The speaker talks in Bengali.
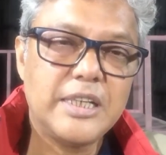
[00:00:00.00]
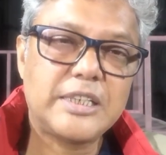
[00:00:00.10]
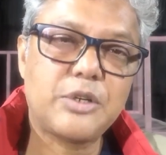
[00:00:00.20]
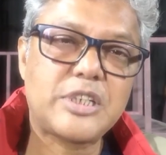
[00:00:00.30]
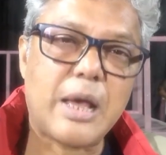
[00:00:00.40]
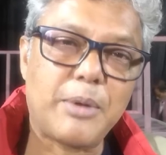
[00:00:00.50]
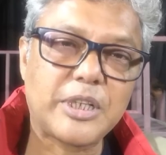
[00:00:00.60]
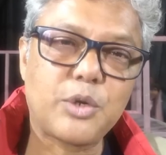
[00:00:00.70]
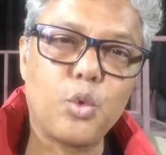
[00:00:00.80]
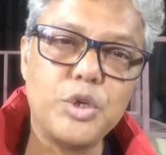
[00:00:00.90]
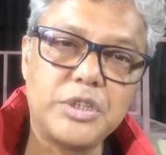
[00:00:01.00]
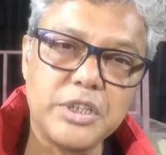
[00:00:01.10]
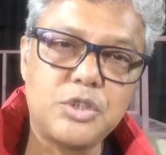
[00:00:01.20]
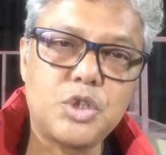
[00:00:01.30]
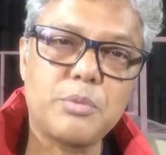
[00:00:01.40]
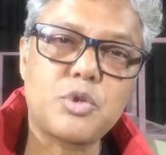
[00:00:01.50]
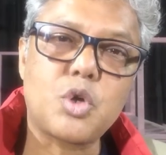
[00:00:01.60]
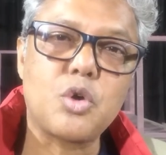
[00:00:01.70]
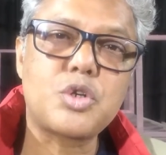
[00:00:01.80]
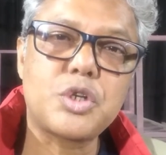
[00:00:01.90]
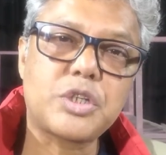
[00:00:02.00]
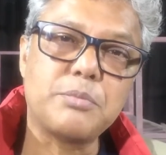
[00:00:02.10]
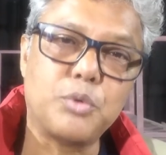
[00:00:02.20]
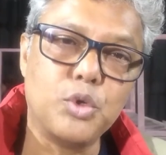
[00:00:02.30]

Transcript: সেটা হচ্ছে আমাদের ঐতিহ্য এবং সংস্কৃতিকে